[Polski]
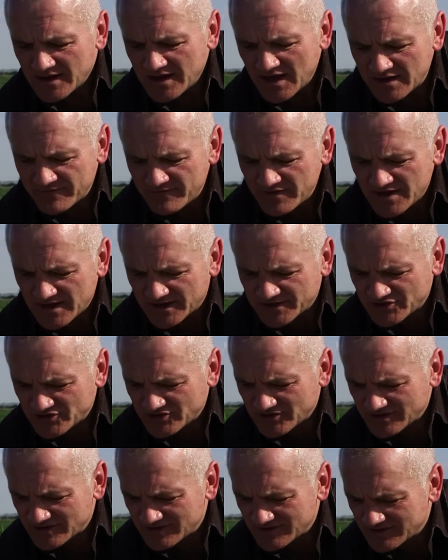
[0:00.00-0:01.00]
Jak widać
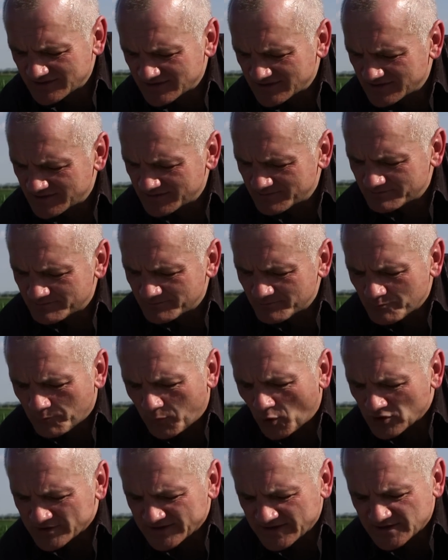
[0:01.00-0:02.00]

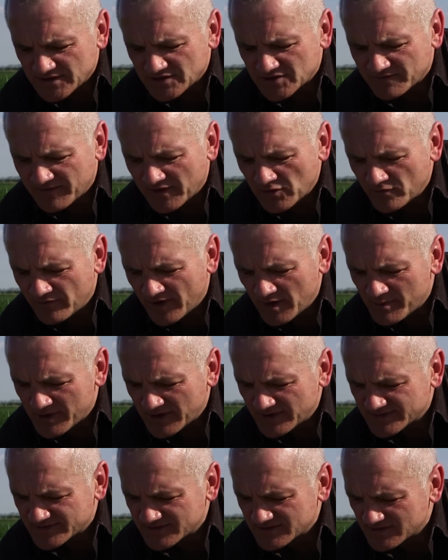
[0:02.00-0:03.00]
po zastosowaniu
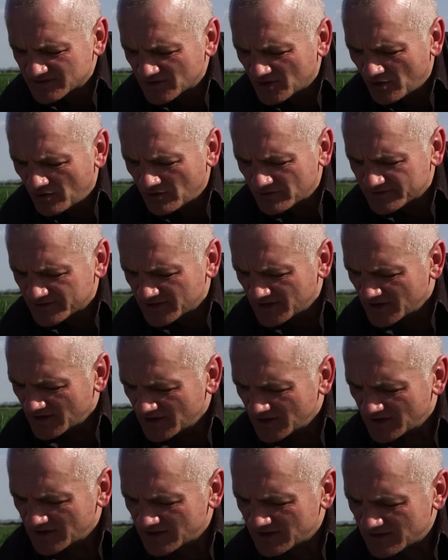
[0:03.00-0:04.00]
Vibrance Gold
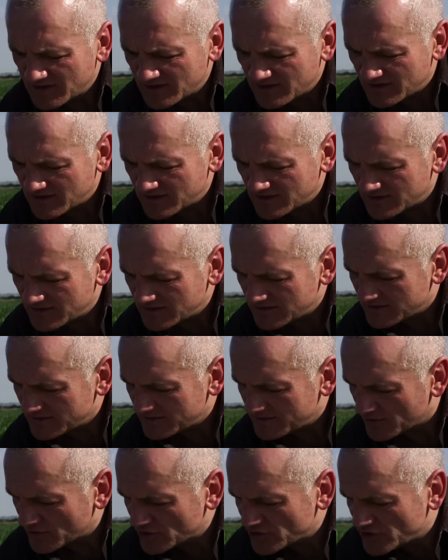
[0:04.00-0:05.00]
E,